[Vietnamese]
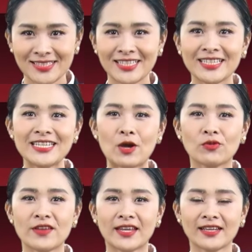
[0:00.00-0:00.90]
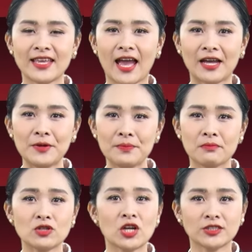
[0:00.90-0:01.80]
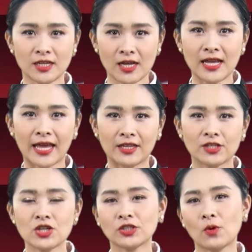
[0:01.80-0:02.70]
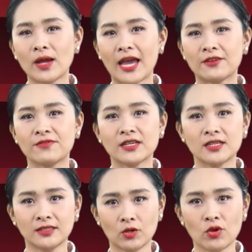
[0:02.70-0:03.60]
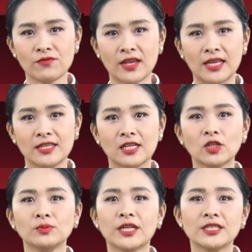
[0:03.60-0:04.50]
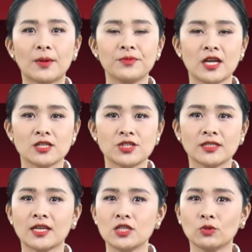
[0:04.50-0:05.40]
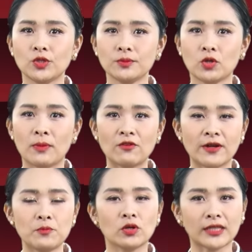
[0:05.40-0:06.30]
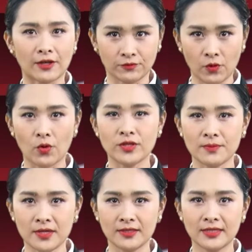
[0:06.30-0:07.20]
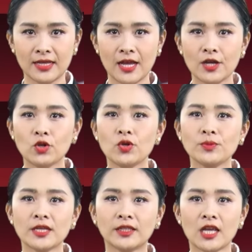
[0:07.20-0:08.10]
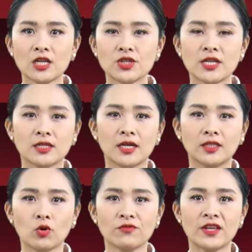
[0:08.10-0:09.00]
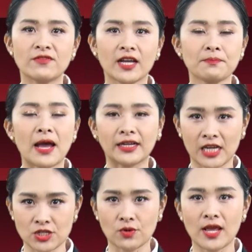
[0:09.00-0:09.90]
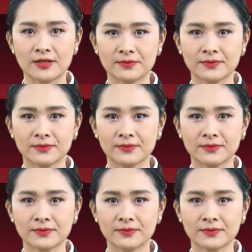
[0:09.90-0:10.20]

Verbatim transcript: Xin kính chào quý vị khán giả. Bảo Trân rất hân hạnh được đồng hành và gửi tới quý vị những thông tin cập nhật trên kênh YouTube của Báo Pháp Luật Thành phố Hồ Chí Minh. Nội dung chi tiết sẽ được gửi tới quý vị và các bạn ngay sau đây.